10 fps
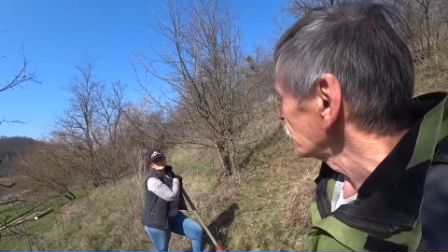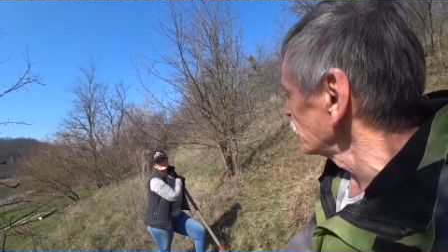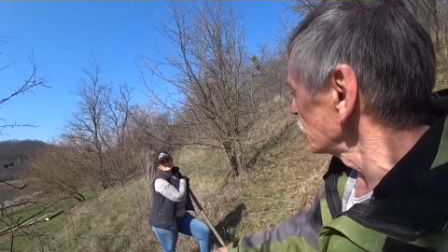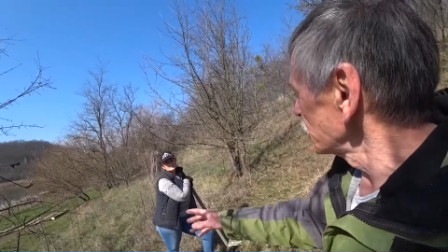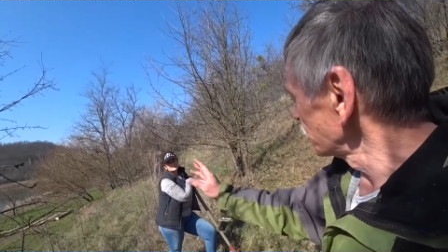
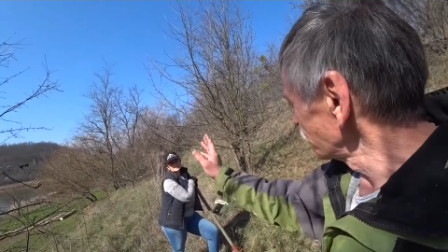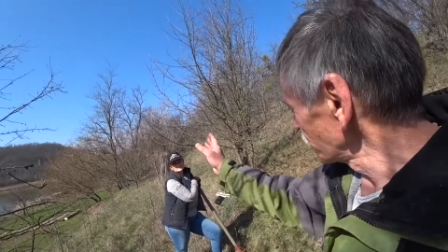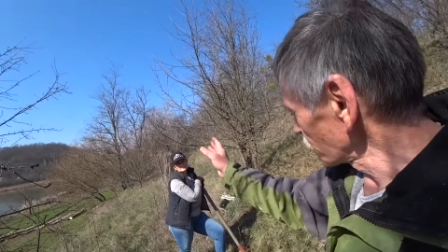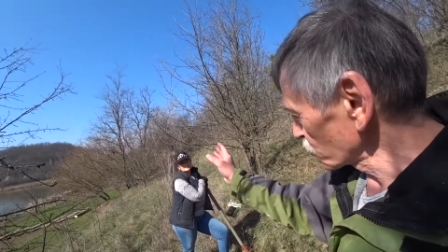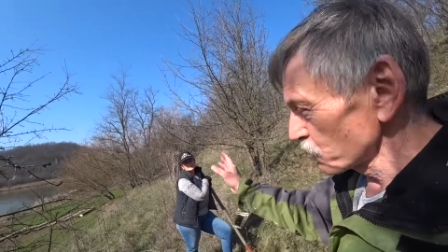далее я
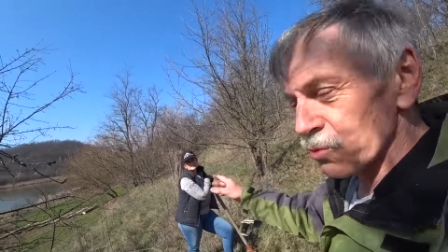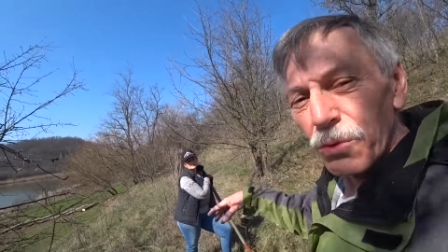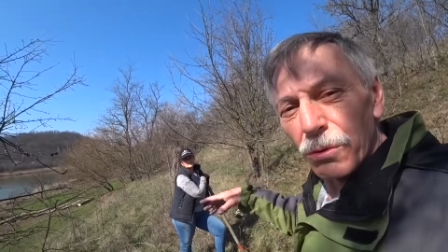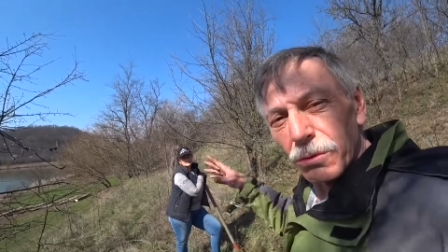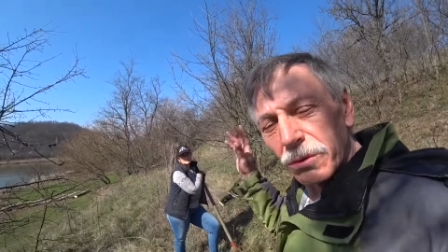
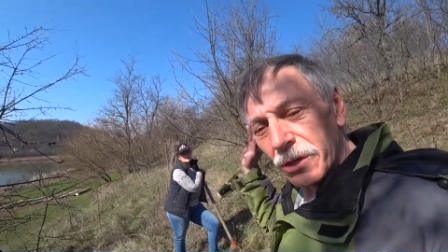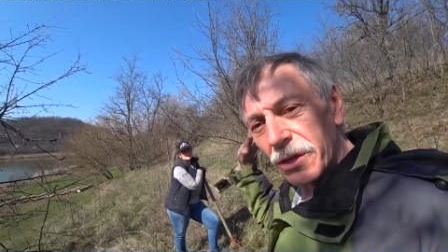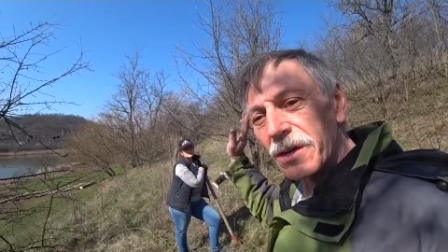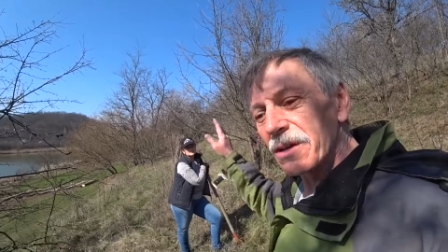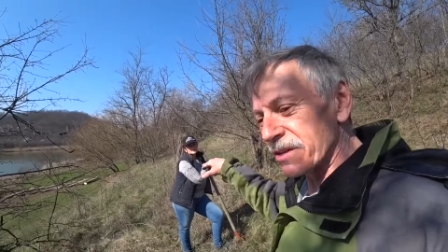выношу
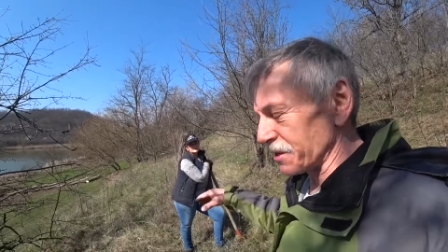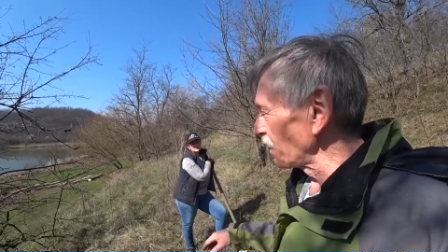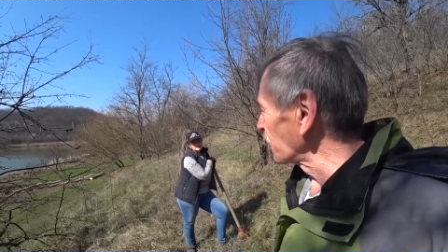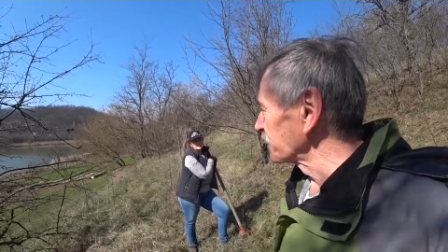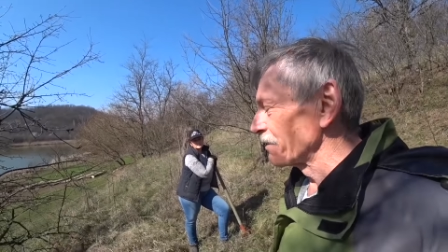и
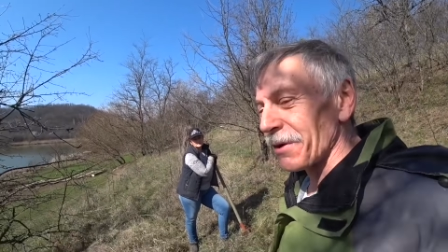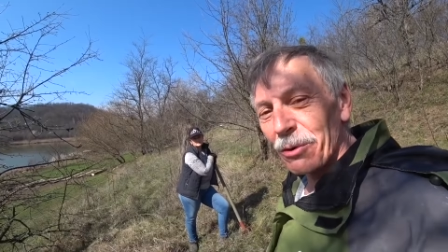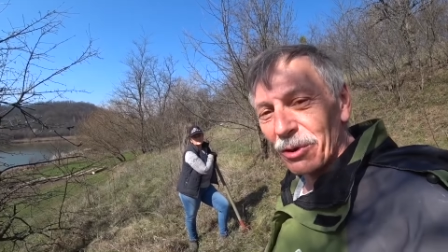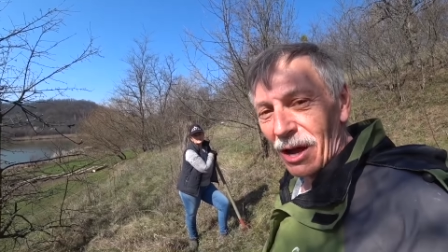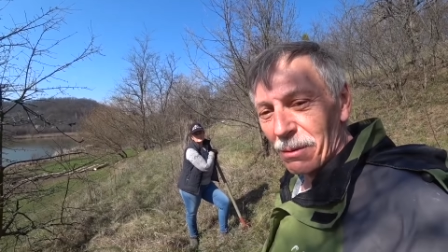
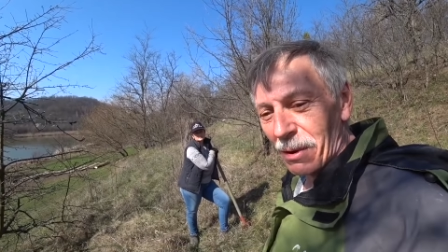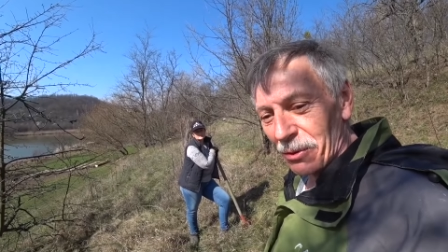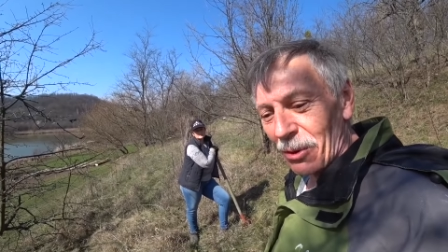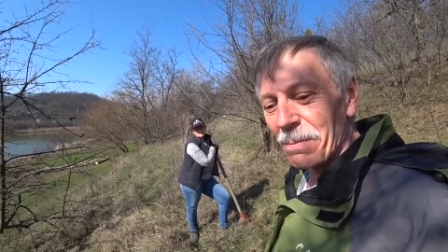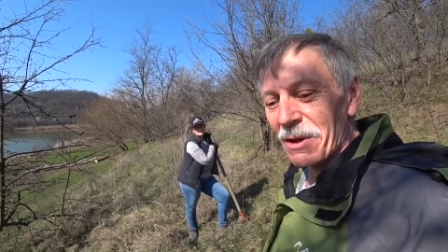складываю там,
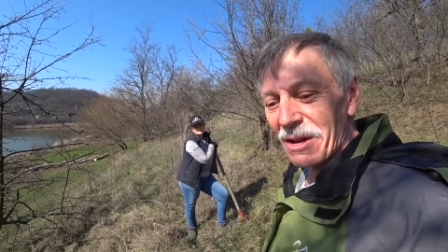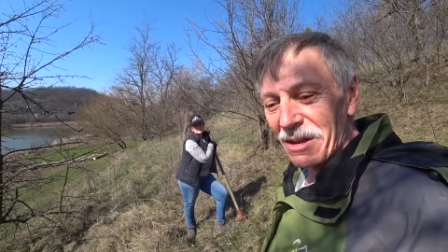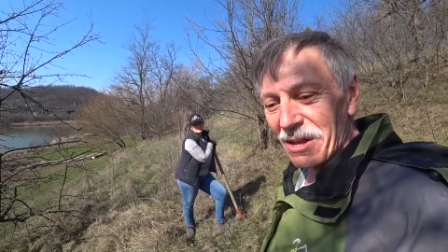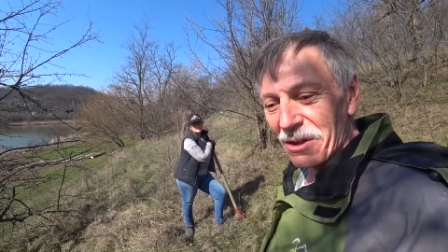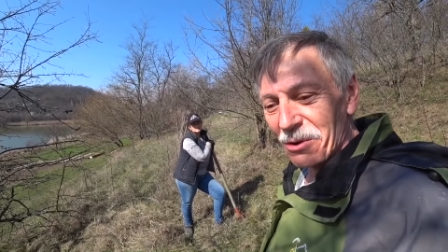оно
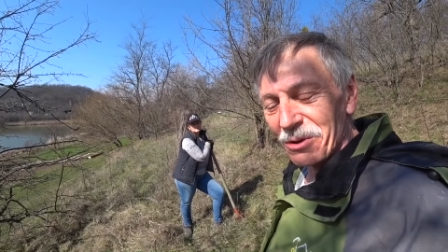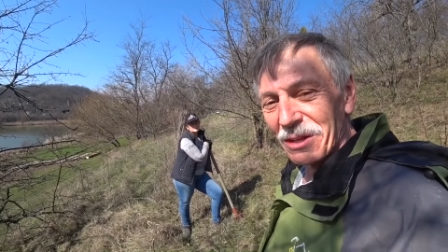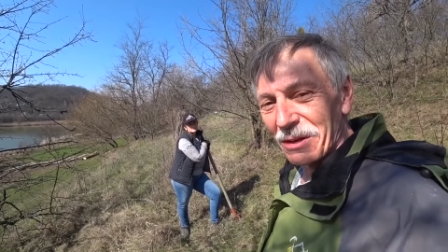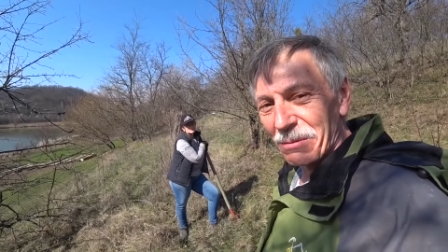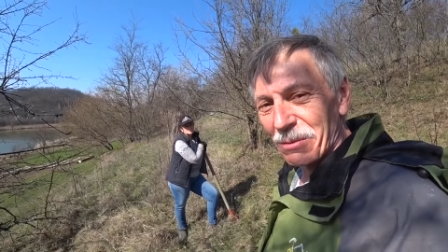
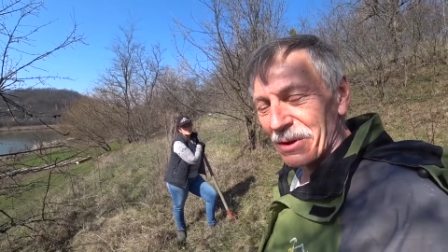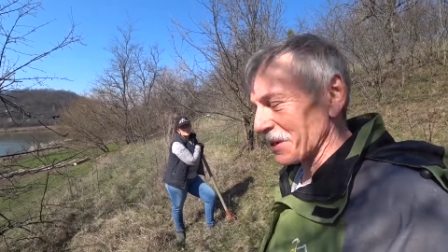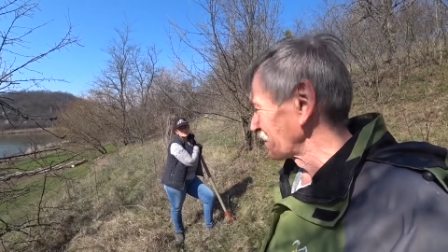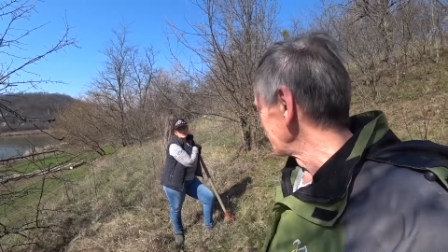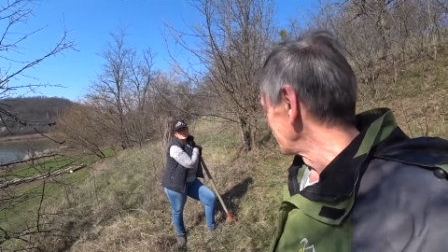перегниет и ну, будет... Будет